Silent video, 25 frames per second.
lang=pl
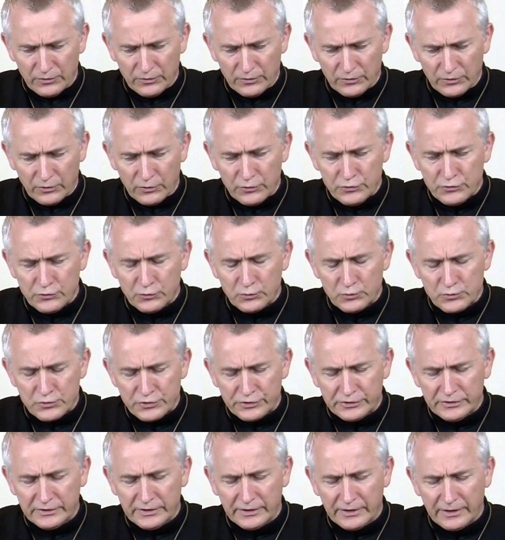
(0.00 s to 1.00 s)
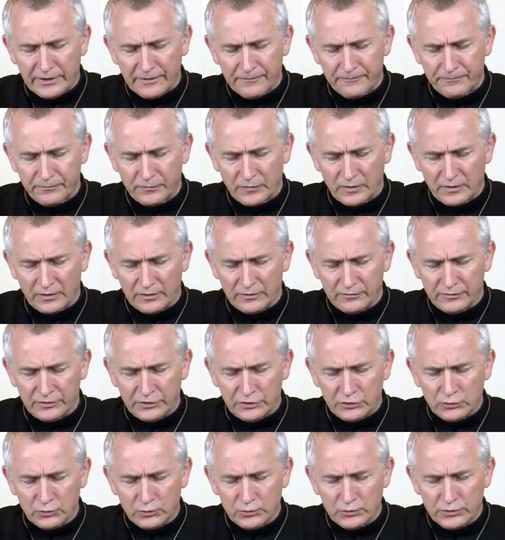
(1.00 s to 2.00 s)
Kościół czyta w
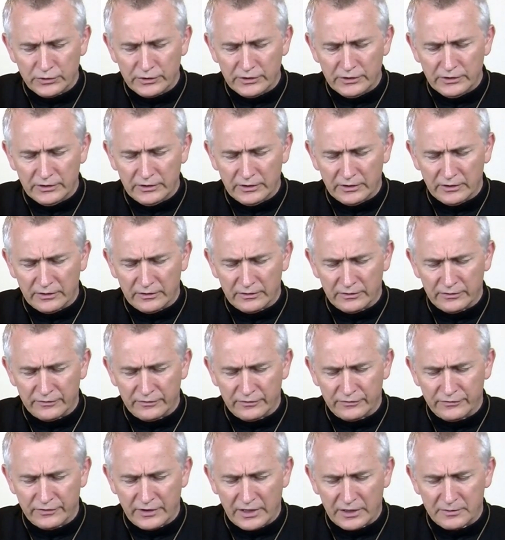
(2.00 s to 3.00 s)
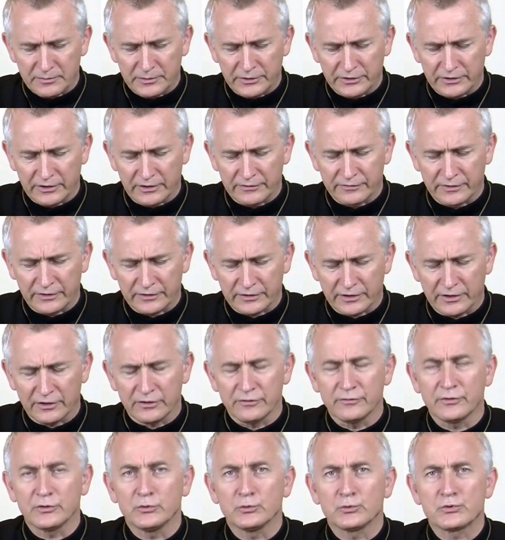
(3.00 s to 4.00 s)
liturgii e, fragment
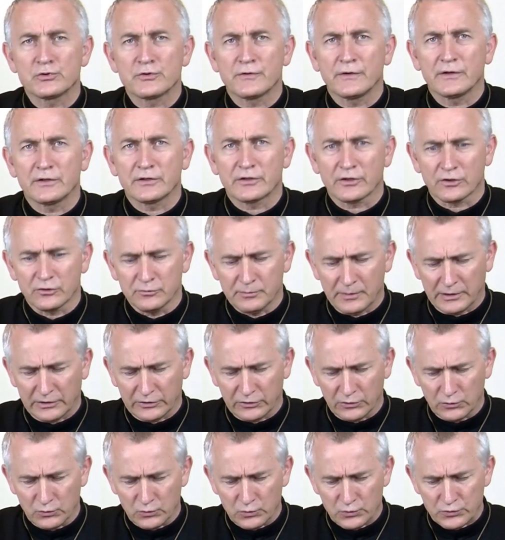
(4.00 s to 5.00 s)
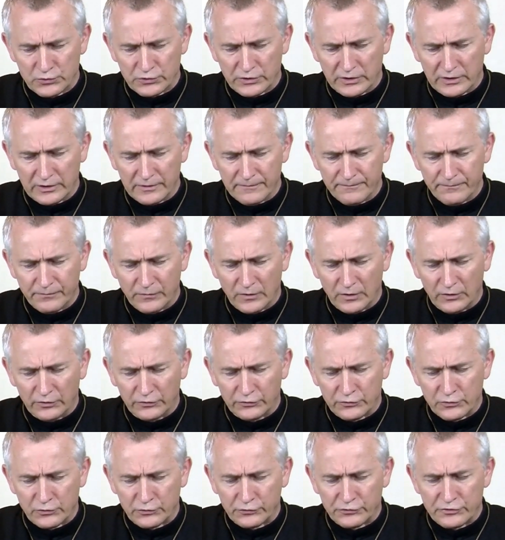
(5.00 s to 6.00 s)
Ewangelii według świętego Mateusza
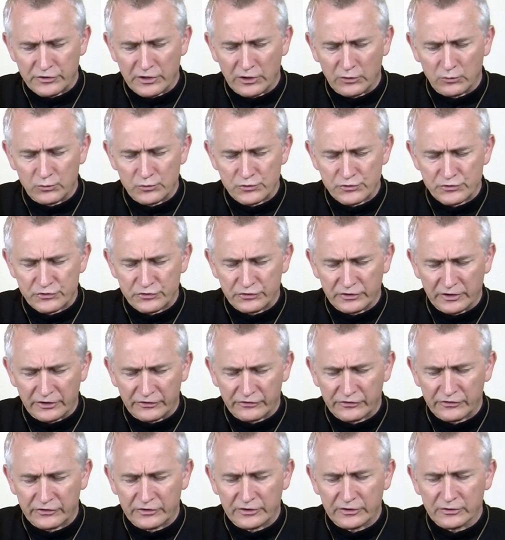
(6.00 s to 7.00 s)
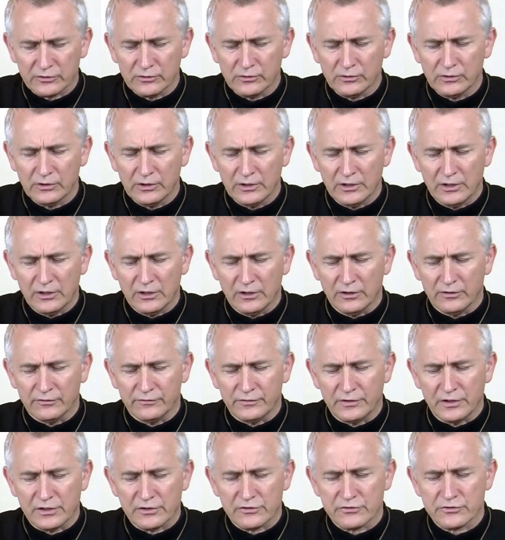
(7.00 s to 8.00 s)
z rozdziału 13,
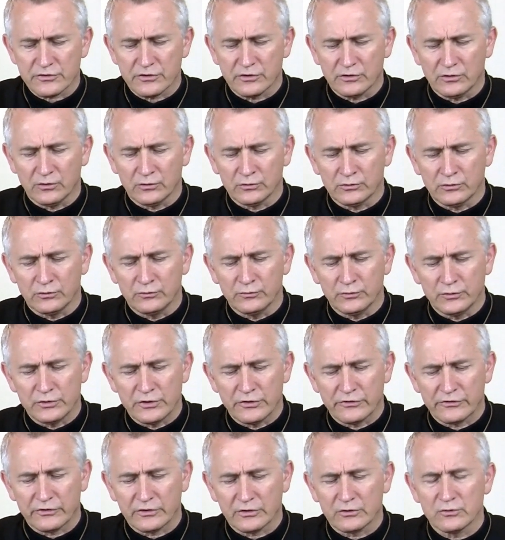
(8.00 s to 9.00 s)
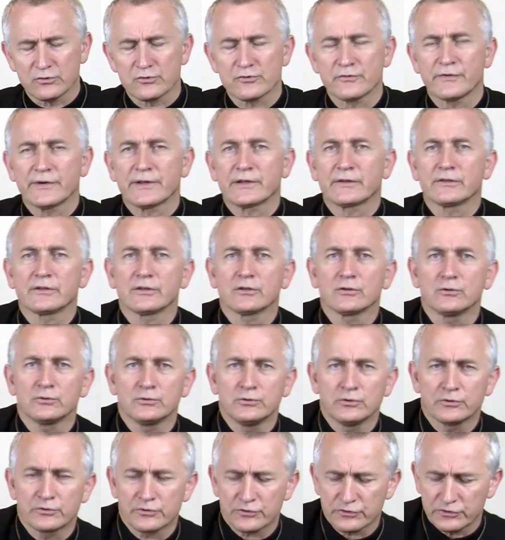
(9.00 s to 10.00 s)
wiersze od 24
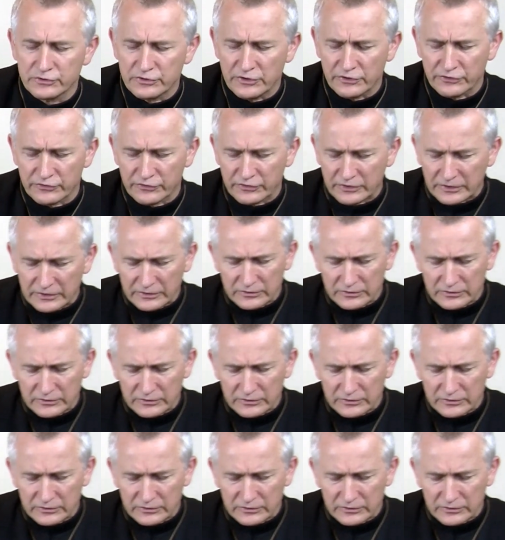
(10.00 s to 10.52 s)
do 30.